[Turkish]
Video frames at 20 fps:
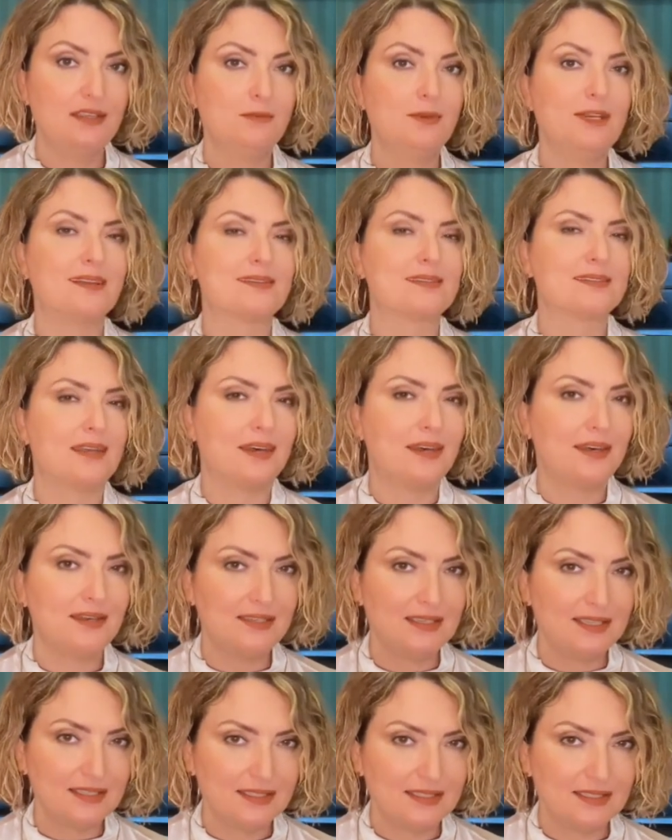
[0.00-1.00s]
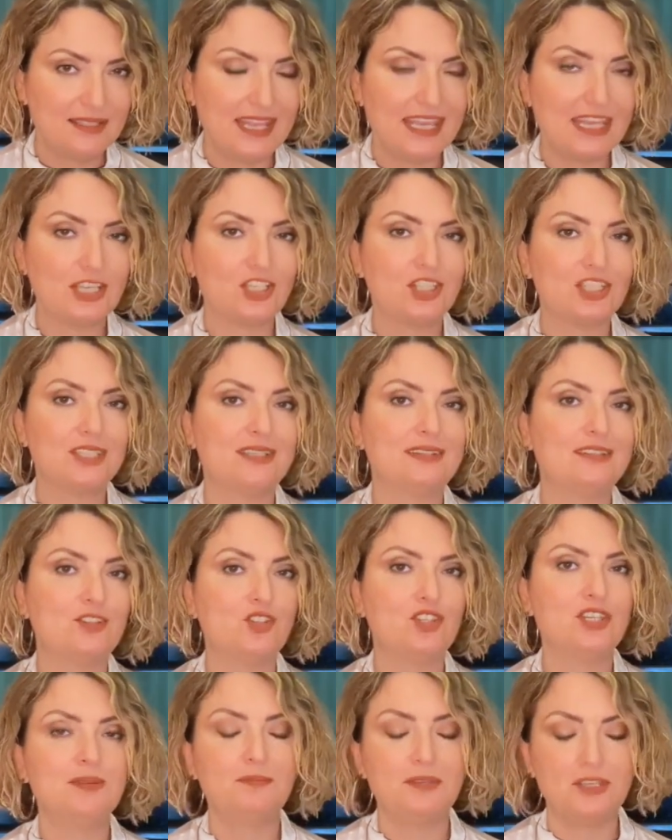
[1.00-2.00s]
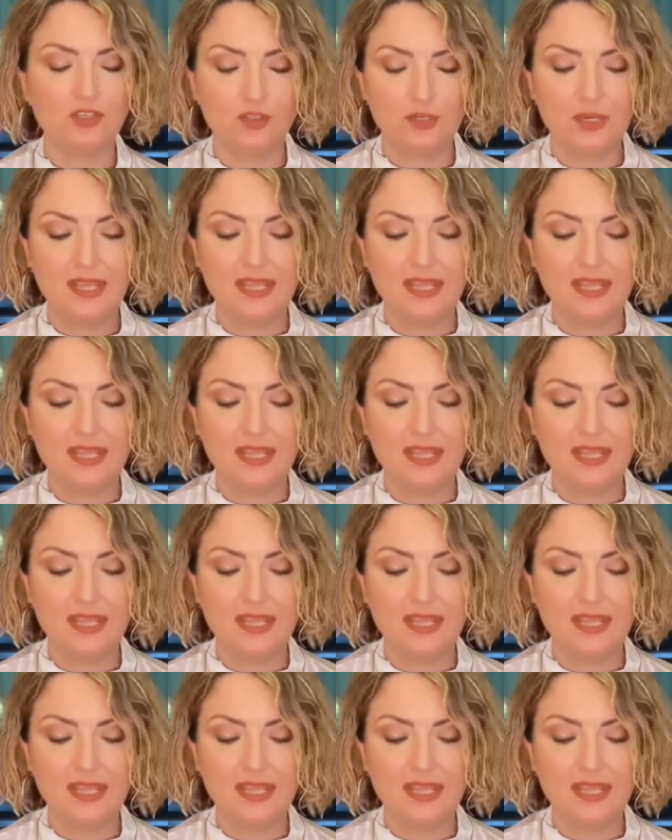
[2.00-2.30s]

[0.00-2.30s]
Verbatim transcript: biraz daha değiştirici bir